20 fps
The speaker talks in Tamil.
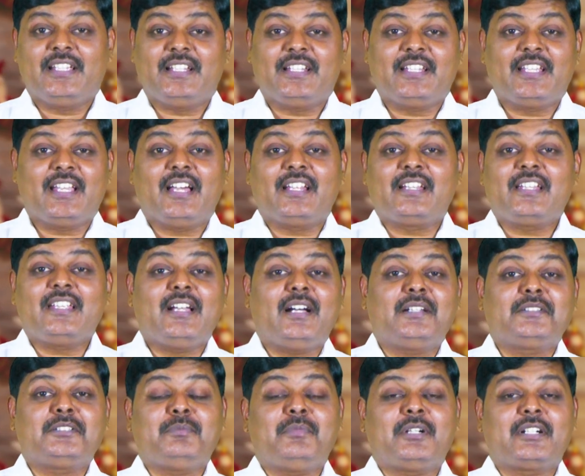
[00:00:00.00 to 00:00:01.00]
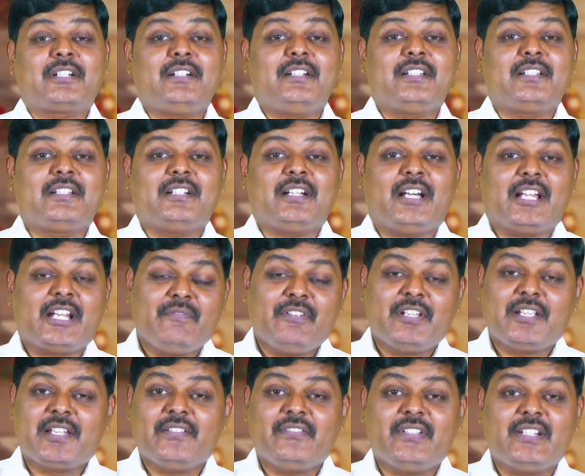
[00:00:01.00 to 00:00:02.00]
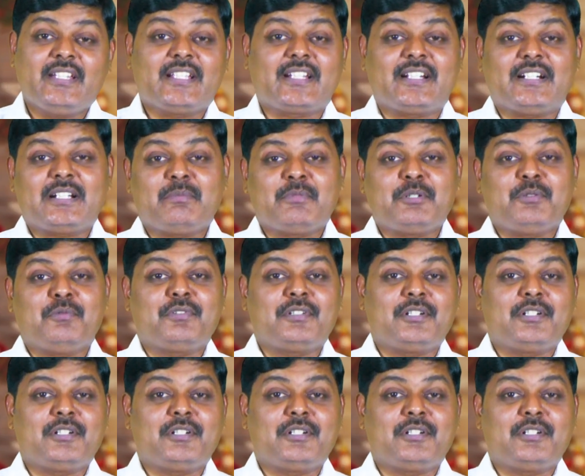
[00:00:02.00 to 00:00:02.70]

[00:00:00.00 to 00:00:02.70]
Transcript: இதை அறியாத மக்களுக்கு அறிவிக்க வேண்டிய கடமை